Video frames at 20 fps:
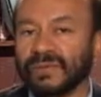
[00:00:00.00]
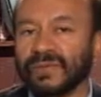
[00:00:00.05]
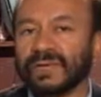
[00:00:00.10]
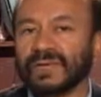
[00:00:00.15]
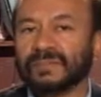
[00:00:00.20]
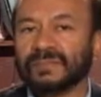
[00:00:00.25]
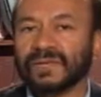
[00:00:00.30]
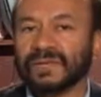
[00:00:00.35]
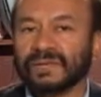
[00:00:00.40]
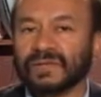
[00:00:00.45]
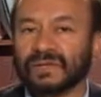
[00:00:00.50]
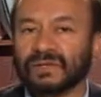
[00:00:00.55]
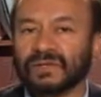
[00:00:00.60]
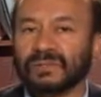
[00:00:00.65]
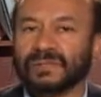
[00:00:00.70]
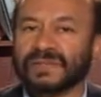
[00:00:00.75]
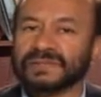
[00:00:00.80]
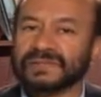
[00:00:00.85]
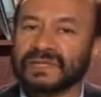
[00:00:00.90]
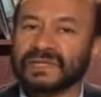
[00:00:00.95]
aprendido el
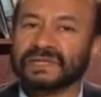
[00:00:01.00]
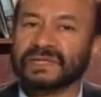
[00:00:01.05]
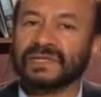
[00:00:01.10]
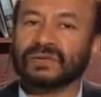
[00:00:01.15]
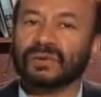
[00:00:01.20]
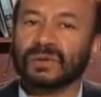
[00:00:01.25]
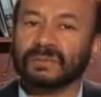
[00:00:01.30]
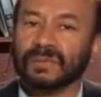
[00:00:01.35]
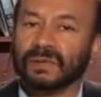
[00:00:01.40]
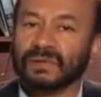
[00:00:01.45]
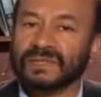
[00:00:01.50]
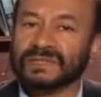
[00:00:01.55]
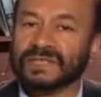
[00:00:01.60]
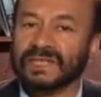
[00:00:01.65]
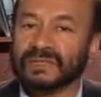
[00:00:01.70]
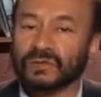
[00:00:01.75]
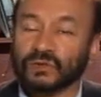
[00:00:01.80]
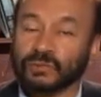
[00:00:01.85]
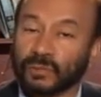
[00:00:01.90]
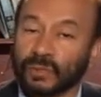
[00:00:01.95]
presidente Juan Manuel
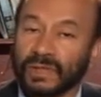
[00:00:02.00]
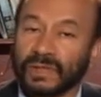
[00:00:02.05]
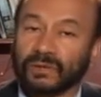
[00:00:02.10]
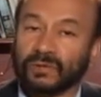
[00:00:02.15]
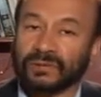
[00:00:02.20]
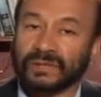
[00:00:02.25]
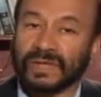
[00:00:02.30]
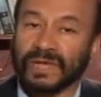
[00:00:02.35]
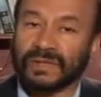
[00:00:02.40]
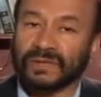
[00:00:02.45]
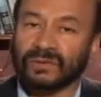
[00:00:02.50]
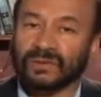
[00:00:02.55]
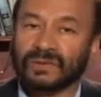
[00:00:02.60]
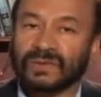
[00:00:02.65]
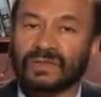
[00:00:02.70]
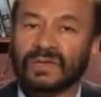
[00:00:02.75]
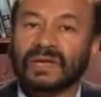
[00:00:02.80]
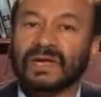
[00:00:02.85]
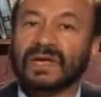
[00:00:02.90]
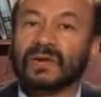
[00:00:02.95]
Santos. Por el contrario,
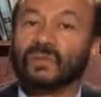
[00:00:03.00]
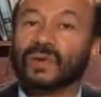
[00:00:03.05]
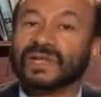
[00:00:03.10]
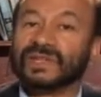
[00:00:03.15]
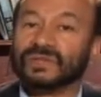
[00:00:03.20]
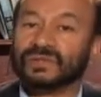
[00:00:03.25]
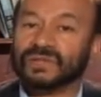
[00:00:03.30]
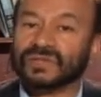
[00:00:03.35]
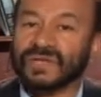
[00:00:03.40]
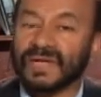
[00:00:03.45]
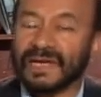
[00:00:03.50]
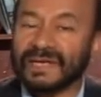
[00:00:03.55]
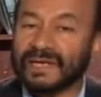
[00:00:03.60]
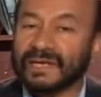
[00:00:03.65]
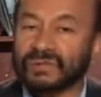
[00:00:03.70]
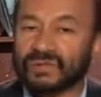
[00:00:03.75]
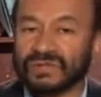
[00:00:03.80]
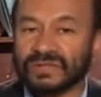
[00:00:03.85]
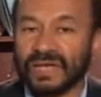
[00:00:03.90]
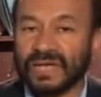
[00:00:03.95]
cuando se ha
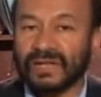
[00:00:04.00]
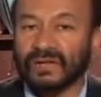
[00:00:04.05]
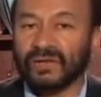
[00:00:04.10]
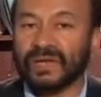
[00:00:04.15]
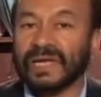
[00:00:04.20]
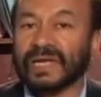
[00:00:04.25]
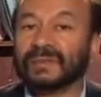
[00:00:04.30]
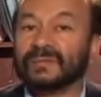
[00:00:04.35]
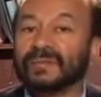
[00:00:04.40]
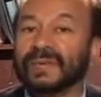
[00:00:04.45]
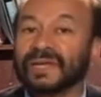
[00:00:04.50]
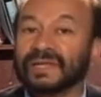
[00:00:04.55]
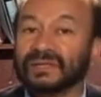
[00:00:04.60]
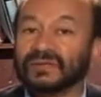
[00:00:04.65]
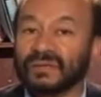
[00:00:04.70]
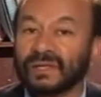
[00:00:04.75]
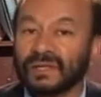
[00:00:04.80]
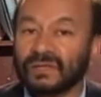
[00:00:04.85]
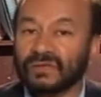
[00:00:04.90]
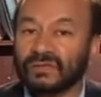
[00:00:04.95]
negociado en
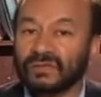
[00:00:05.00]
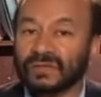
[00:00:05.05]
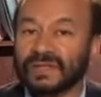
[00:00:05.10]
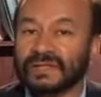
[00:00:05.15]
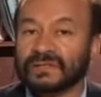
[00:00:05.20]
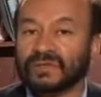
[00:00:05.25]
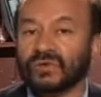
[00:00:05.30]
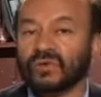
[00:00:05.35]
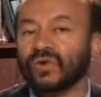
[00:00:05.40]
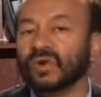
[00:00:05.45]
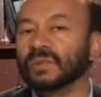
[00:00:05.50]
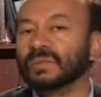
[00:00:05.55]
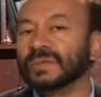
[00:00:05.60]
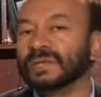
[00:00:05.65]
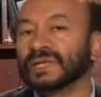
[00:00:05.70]
medio del conflicto, como en el